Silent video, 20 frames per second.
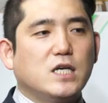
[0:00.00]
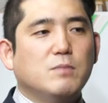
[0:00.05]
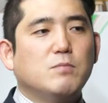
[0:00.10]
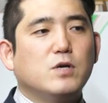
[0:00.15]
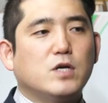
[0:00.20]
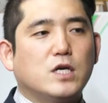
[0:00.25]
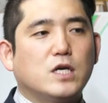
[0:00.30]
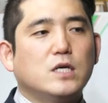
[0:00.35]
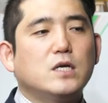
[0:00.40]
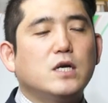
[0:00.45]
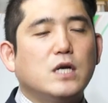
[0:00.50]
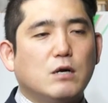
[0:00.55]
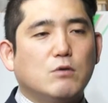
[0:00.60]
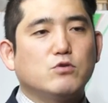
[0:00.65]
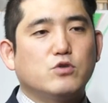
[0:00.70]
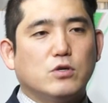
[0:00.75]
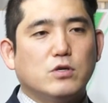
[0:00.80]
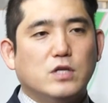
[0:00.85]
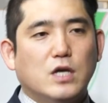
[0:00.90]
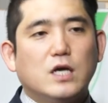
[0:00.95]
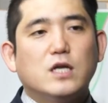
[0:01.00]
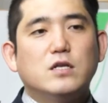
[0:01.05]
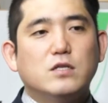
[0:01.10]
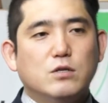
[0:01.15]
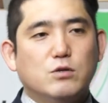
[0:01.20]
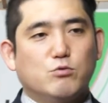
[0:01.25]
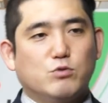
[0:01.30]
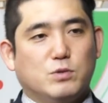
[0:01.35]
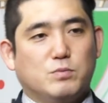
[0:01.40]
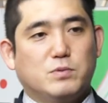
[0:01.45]
힘을 기르라고 저는 얘기를
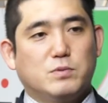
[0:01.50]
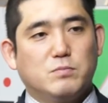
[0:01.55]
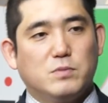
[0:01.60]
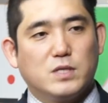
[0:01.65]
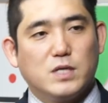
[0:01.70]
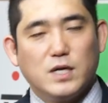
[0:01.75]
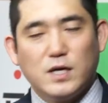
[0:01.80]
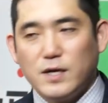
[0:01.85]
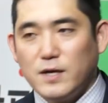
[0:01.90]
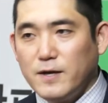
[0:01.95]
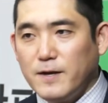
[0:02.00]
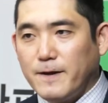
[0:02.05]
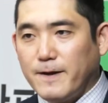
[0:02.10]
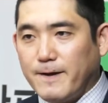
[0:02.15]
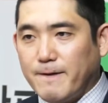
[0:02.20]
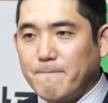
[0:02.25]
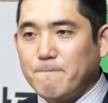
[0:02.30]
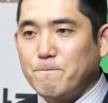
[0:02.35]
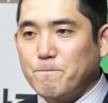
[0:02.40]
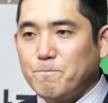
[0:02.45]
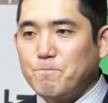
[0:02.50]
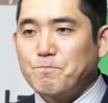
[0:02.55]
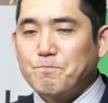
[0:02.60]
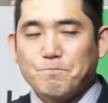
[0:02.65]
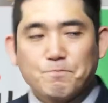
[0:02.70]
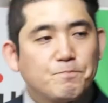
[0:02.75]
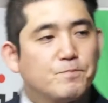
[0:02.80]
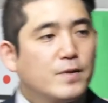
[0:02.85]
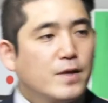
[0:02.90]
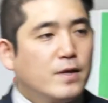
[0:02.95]
드리고 싶습니다 네.
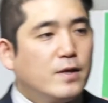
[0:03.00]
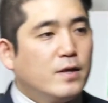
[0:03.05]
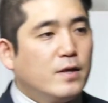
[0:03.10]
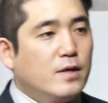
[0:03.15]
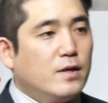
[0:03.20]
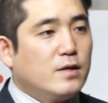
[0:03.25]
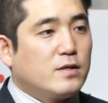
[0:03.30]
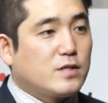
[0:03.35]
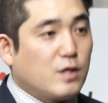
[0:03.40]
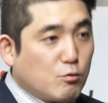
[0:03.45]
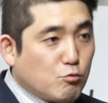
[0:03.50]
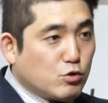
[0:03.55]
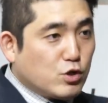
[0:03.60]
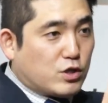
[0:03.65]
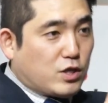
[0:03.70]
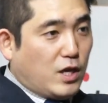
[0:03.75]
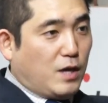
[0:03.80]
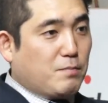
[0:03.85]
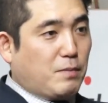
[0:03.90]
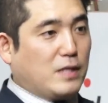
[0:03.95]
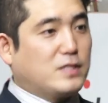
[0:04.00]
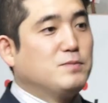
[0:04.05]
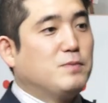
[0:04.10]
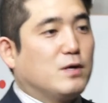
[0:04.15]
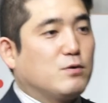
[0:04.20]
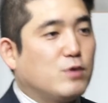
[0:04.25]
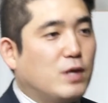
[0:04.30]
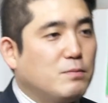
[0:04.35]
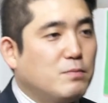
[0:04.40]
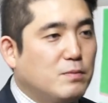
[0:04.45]
이제 우리 뒤에
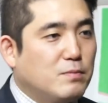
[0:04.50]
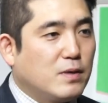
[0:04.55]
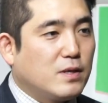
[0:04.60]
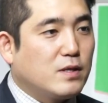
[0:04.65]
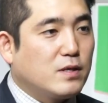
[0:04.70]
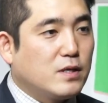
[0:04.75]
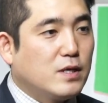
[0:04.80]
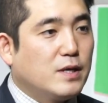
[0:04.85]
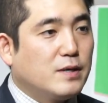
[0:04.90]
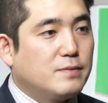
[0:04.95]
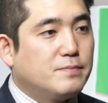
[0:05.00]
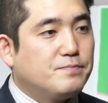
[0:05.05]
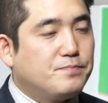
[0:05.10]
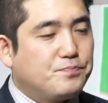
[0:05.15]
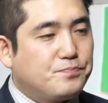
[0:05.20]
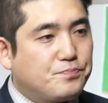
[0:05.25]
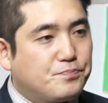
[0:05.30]
마지막으로 한 번만 아, 예. 예.